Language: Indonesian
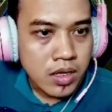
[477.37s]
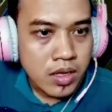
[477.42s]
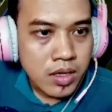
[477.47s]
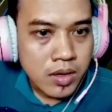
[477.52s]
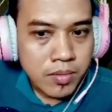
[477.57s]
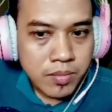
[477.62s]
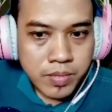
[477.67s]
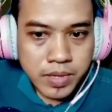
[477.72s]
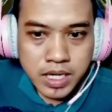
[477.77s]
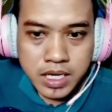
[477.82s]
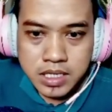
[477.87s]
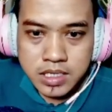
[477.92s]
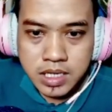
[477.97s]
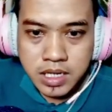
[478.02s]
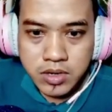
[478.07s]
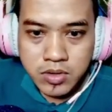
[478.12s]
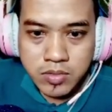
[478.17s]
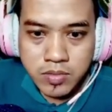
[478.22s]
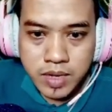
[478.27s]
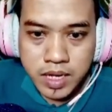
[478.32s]
periksa
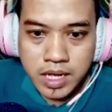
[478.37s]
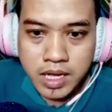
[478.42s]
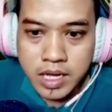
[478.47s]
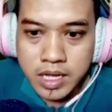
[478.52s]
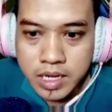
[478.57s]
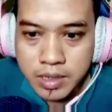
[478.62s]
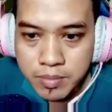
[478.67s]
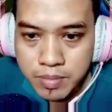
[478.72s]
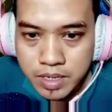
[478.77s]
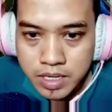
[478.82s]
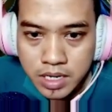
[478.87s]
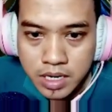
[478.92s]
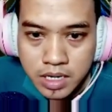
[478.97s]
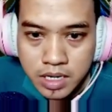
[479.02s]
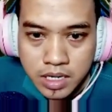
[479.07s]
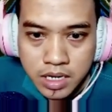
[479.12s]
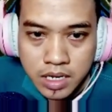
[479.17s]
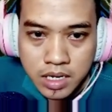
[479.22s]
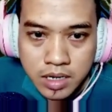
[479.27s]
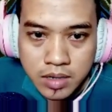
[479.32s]
rumah ini bener
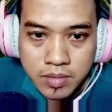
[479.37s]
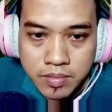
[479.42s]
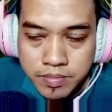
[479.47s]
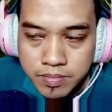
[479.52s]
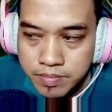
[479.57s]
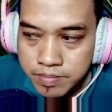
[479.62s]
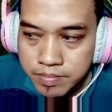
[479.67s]
kan hmm,